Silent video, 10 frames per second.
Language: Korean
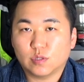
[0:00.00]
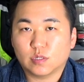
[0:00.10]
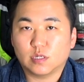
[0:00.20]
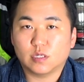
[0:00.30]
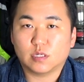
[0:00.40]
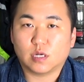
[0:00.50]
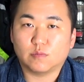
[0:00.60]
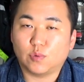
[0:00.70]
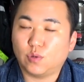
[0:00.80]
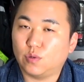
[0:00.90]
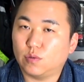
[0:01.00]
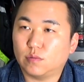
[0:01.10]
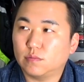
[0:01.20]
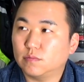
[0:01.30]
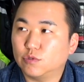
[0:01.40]
그러니까 뭐
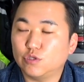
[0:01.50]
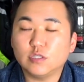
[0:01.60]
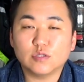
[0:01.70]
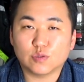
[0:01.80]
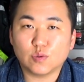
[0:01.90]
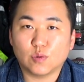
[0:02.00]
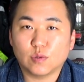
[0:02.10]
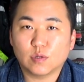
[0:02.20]
튜닝으로